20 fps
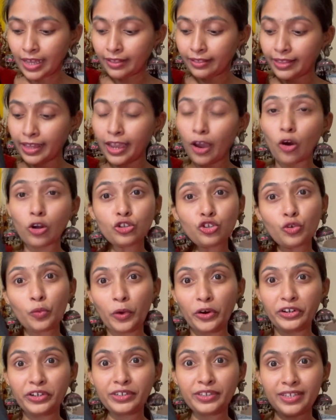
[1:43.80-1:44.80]
தே ஆல்சோ
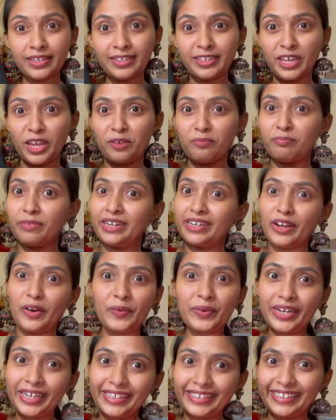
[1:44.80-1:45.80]
வாண்டட் த சேம் பட்
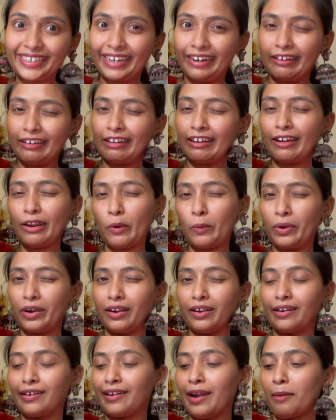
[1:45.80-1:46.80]
அவங்களுக்கு இது கிடைக்கல நான்
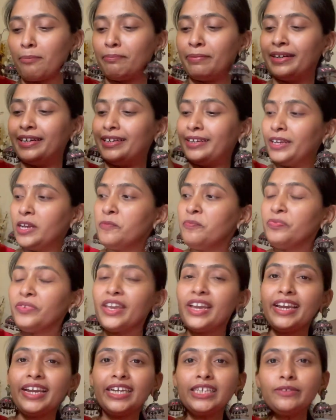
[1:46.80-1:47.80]
உடனே கிராப் பண்ணிட்டேன்
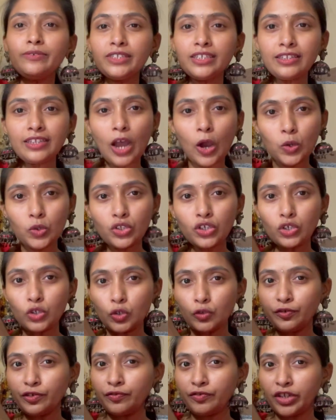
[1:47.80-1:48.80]
இது வந்து தௌசண்ட் டூ
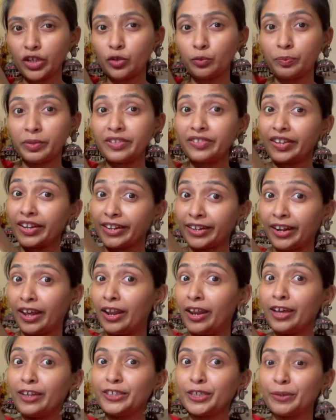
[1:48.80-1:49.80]
ஃபிஃப்டி ருபீஸ் எனக்கு
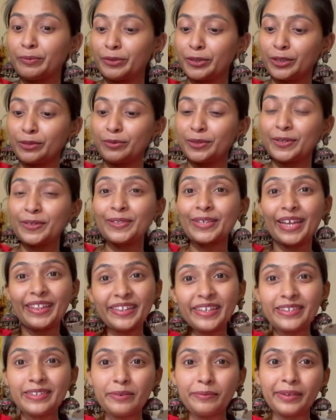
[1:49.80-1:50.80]
நல்லா ஞாபகம் இருக்கும் பிகாஸ்
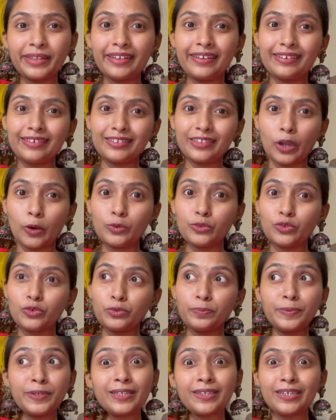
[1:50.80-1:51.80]
அந்த சமயத்தில் எனக்கு தௌசண்ட்
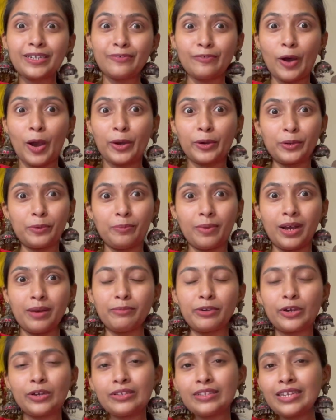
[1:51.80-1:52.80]
ருபீஸ்க்கு நான் வாங்கணுமா
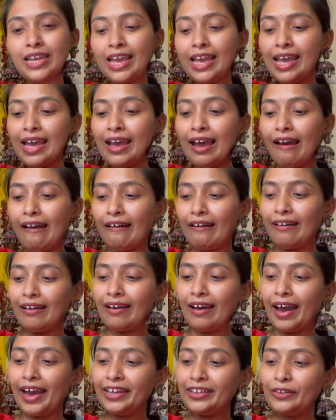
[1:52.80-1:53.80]
பிகாஸ்
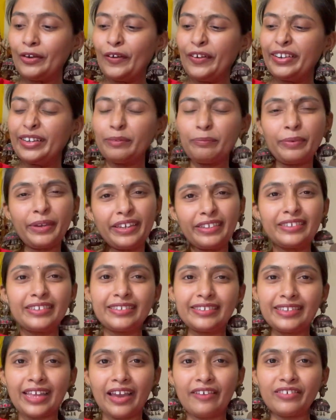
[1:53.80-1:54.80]
ஐ தேர்ட் இப்போ
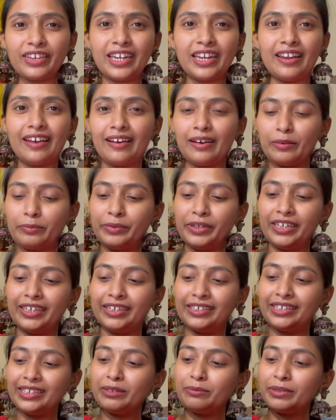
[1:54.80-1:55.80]
எதுக்கு தேவையில்லை அப்படின்னு
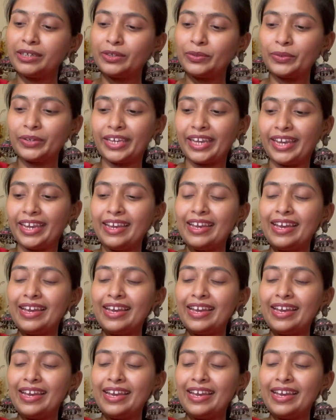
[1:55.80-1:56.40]
நினச்சி பட் ஓகே